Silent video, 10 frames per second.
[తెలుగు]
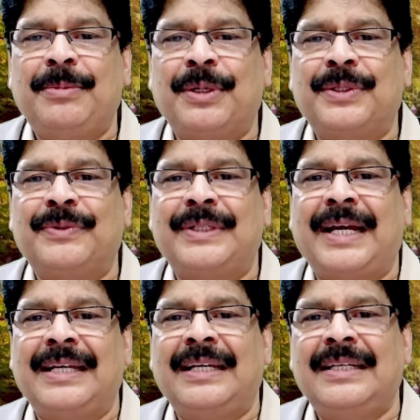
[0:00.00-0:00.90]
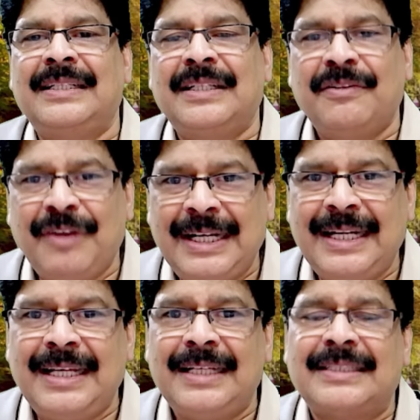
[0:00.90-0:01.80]
పెడుతూ ఉంటాయి వీటిని
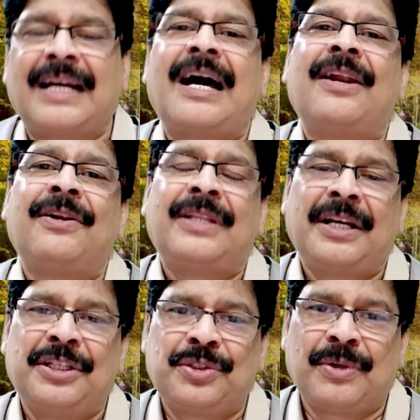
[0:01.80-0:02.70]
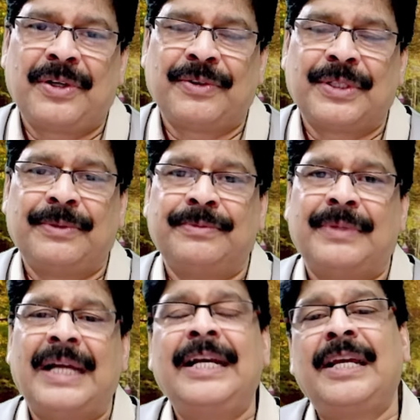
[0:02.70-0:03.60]
సకాలంలో తగ్గించుకోవటం అవసరం
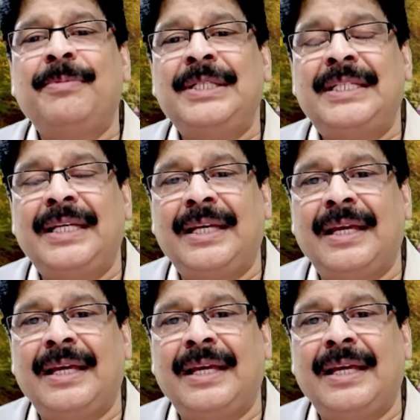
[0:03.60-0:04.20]
అన్నిటికీ మించి